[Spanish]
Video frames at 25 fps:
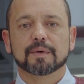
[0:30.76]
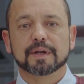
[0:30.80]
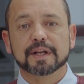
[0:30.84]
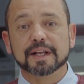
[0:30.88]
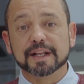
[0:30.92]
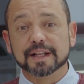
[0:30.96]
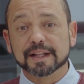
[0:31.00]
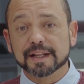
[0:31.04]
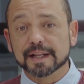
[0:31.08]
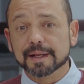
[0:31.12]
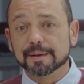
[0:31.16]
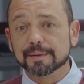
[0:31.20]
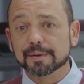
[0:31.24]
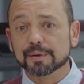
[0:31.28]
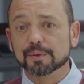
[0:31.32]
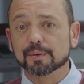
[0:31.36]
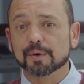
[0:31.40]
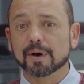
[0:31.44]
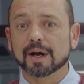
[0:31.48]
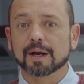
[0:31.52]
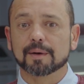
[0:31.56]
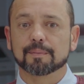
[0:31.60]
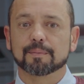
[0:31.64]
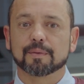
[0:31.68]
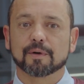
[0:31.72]

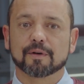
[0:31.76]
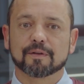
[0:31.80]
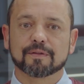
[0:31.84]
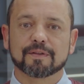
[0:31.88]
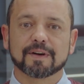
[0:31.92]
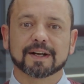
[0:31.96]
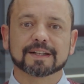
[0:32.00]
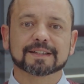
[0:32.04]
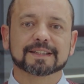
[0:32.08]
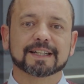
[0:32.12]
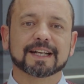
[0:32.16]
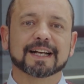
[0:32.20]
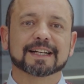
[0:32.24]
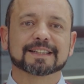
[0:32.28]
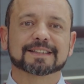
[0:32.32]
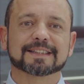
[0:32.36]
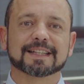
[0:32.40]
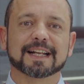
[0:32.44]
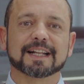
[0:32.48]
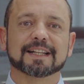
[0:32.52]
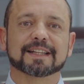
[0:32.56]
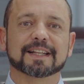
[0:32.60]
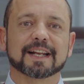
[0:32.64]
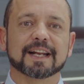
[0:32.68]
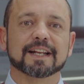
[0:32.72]
individual por fase
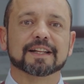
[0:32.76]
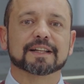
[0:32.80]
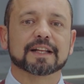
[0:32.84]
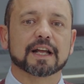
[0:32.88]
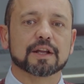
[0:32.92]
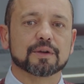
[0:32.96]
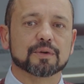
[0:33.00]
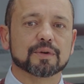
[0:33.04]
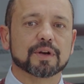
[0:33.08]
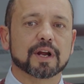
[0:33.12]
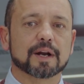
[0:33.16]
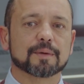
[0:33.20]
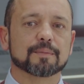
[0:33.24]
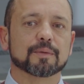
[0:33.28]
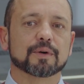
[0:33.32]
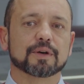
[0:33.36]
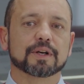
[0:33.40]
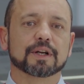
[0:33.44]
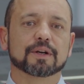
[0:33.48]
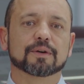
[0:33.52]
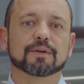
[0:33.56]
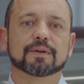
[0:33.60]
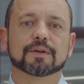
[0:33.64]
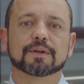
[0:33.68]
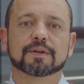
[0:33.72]
hasta el 31
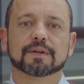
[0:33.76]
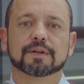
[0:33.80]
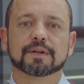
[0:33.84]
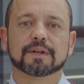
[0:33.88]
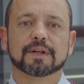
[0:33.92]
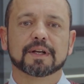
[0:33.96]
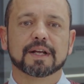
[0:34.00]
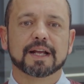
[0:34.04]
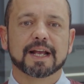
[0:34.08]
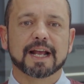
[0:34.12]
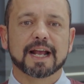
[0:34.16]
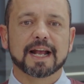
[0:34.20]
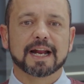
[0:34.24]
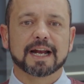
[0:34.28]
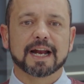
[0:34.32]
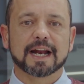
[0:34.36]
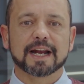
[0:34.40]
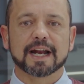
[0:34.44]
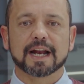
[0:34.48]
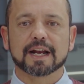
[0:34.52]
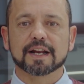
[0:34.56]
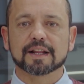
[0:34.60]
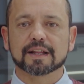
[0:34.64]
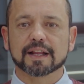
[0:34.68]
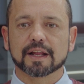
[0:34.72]
armónico. El
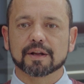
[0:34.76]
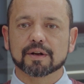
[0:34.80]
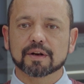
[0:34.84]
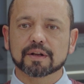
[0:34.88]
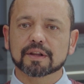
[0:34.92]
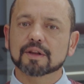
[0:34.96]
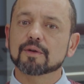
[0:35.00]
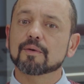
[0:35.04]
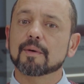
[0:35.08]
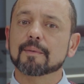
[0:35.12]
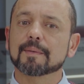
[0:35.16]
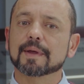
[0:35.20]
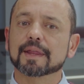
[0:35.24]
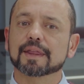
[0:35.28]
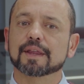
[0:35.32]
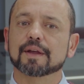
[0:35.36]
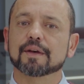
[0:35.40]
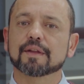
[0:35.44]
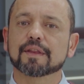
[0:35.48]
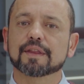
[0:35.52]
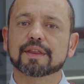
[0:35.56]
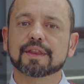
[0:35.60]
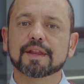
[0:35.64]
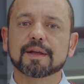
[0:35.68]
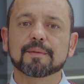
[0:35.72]
analizador
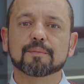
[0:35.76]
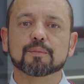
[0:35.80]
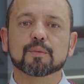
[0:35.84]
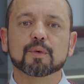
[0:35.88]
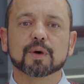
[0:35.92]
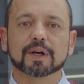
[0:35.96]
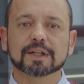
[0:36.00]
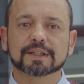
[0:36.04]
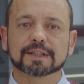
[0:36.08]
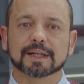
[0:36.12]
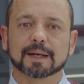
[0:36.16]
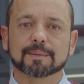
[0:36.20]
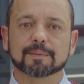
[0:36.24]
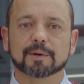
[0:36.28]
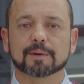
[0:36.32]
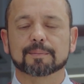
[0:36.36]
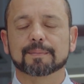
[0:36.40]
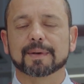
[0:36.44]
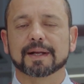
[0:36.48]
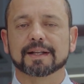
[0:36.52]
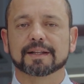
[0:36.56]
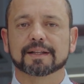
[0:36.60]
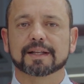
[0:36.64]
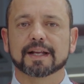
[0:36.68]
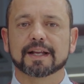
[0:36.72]
CVMC11 muestra por
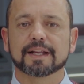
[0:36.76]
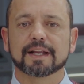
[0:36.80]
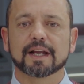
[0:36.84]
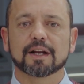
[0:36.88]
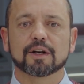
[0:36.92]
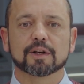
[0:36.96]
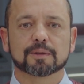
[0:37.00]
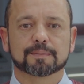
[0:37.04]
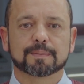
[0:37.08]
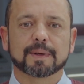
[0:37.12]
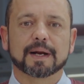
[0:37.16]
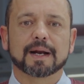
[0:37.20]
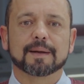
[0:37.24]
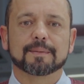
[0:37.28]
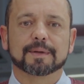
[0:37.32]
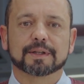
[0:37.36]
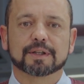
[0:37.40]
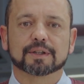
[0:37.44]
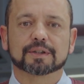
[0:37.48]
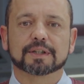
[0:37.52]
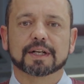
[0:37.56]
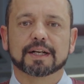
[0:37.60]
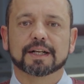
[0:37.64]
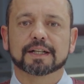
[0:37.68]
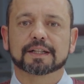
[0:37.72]
pantalla los
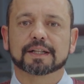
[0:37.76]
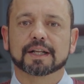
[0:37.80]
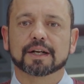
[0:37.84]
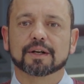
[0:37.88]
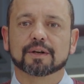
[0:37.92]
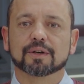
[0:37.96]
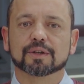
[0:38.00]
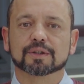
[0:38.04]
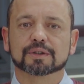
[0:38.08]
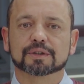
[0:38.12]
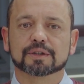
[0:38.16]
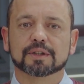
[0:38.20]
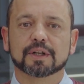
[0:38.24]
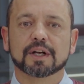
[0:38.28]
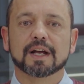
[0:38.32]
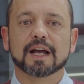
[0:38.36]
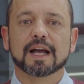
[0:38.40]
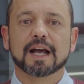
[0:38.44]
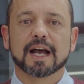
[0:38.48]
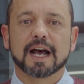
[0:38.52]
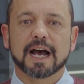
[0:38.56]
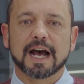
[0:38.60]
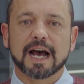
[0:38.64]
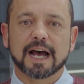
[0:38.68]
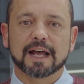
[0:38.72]
parámetros eléctricos,
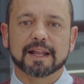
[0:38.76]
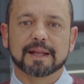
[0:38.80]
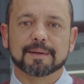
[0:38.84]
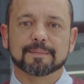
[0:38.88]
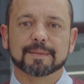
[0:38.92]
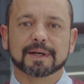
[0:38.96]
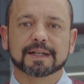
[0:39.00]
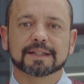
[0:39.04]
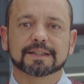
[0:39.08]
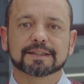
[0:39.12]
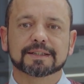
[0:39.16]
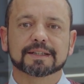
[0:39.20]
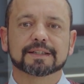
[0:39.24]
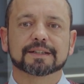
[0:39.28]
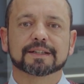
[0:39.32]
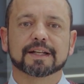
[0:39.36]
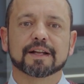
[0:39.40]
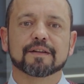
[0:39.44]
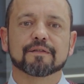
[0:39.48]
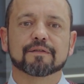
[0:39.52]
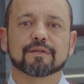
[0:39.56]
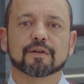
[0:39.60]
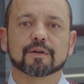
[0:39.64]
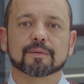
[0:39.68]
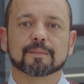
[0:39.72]
además de
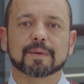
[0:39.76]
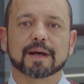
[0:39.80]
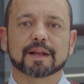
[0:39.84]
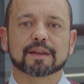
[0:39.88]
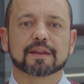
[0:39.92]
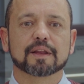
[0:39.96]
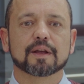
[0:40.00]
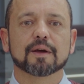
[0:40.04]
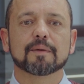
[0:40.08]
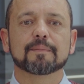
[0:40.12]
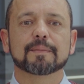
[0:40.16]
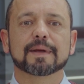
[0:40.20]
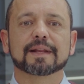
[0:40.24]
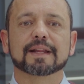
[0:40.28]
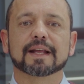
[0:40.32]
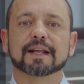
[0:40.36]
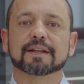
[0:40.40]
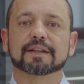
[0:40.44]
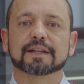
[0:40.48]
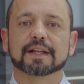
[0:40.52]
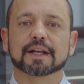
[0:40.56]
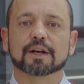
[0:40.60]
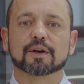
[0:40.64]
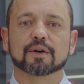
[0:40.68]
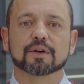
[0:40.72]
información
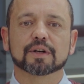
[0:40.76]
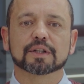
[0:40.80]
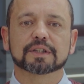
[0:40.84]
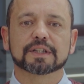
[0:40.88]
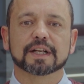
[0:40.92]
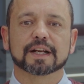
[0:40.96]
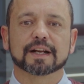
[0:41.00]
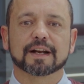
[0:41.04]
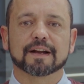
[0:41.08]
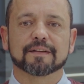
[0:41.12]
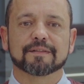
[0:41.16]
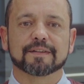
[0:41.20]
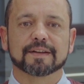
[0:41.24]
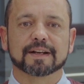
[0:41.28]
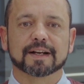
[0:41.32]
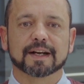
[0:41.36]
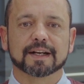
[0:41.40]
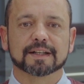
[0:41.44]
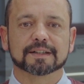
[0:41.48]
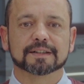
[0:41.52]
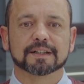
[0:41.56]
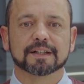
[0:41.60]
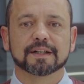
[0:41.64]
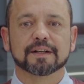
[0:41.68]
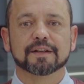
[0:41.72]
mediante iconos y
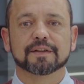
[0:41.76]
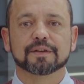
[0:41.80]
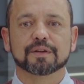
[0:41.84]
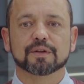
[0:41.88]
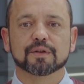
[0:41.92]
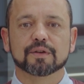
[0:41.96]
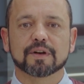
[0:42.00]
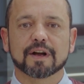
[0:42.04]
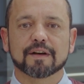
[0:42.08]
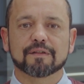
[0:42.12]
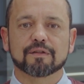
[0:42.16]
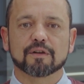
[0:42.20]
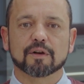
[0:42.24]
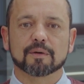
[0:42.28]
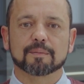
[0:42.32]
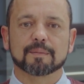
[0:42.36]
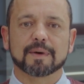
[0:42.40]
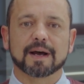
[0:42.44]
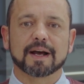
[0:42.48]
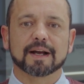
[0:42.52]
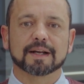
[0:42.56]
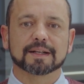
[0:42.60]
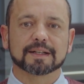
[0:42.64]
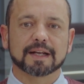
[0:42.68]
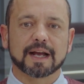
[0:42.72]
gráficas, de una
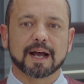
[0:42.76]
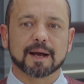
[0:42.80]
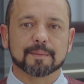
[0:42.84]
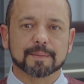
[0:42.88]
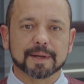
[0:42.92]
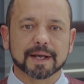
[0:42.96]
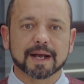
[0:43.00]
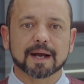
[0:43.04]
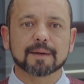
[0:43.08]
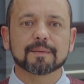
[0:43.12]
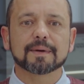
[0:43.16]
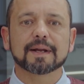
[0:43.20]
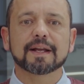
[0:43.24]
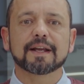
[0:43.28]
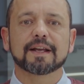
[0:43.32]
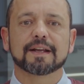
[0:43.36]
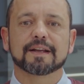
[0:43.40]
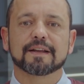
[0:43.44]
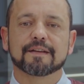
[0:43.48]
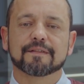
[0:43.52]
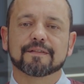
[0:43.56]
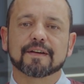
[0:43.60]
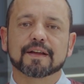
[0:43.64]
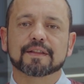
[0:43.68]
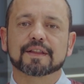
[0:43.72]
forma amigable
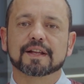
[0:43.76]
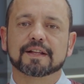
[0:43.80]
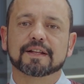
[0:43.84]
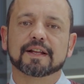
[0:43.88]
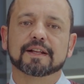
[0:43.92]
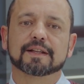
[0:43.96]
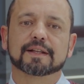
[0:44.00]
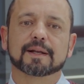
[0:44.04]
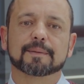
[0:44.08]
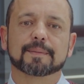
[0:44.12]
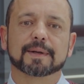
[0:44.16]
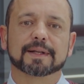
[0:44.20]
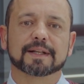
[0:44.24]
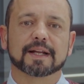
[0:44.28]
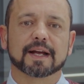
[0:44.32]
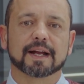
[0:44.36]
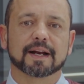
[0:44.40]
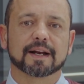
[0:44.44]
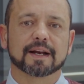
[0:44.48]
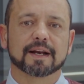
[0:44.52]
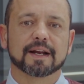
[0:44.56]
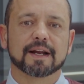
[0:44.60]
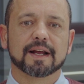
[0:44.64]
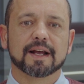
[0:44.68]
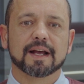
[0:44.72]
y fácil de interpretar.